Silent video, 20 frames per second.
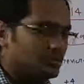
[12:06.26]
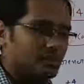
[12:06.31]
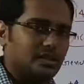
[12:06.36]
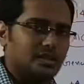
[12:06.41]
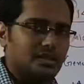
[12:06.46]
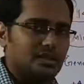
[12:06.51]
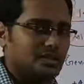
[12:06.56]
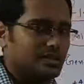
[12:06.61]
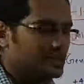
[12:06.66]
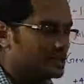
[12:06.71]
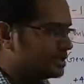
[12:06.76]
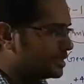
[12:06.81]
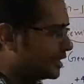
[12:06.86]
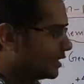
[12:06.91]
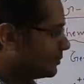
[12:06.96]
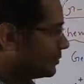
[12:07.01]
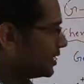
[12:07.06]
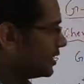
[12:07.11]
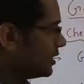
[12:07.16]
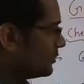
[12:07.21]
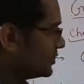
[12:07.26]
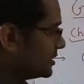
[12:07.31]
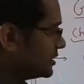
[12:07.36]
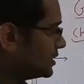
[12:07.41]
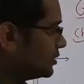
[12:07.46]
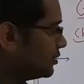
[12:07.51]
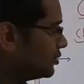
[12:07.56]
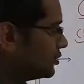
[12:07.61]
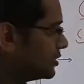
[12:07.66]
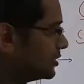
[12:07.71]
होती है ठीक है ना एक बार आप
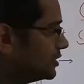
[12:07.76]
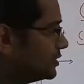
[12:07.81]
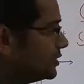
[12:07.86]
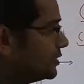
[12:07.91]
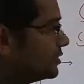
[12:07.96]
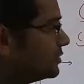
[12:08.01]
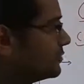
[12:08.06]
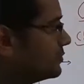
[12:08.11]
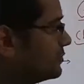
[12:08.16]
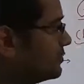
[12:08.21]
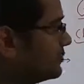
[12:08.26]
इसे नोट कीजिए